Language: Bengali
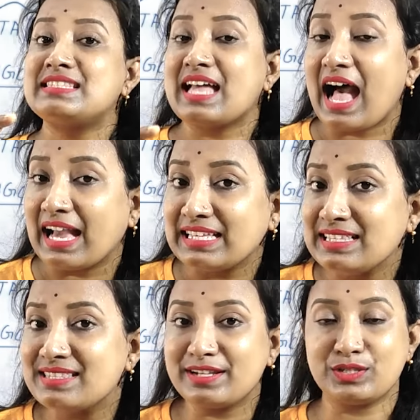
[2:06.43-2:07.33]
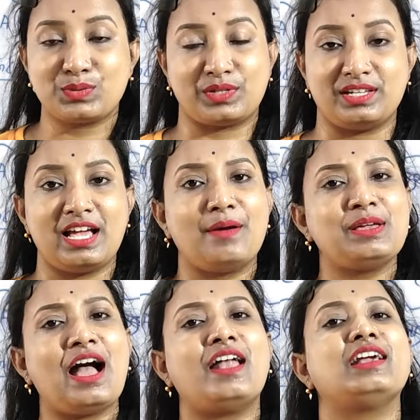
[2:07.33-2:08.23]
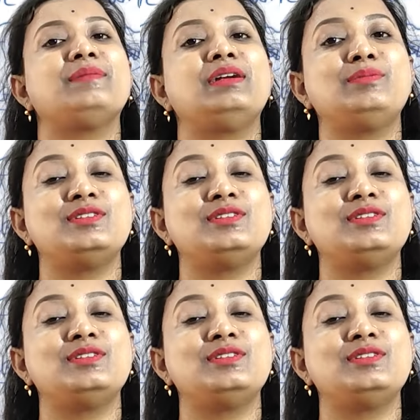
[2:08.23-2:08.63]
সায়েন্সের স্টুডেন্ট আমি আরেকবার